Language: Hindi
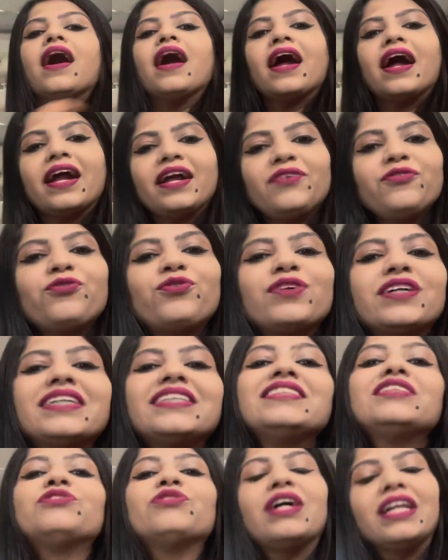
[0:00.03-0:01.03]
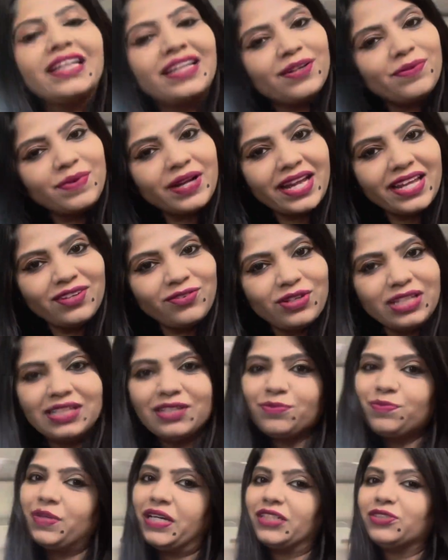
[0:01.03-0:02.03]
हाय फ्रेंड्स वेलकम एंड
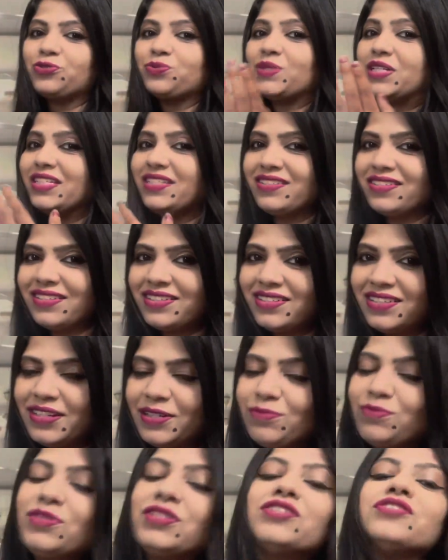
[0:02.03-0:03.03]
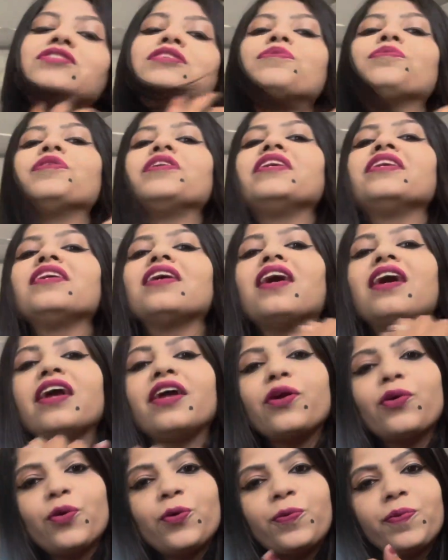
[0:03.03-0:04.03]
वेलकम बैक टू माय चैनल आई एम रजा पटेल
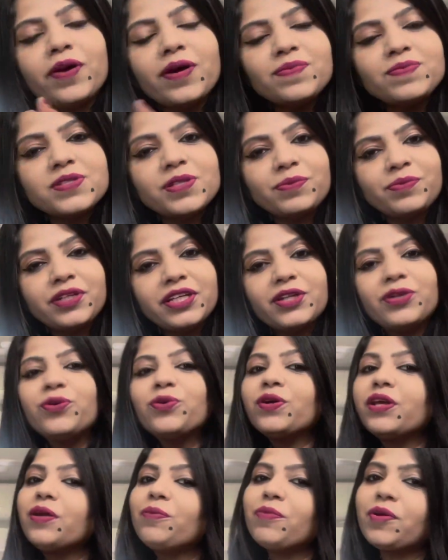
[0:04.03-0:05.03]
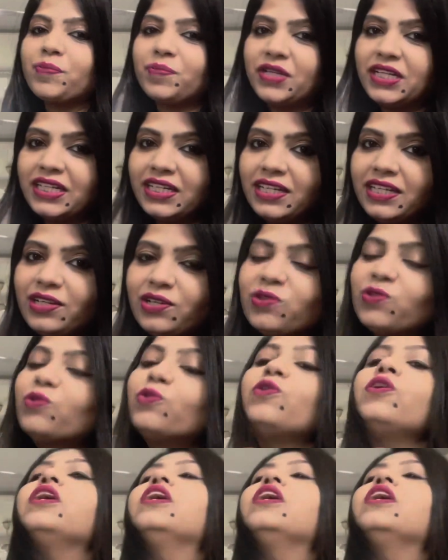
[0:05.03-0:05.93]
आई होप आप सब ठीक होंगे मैं भी ठीक हूँ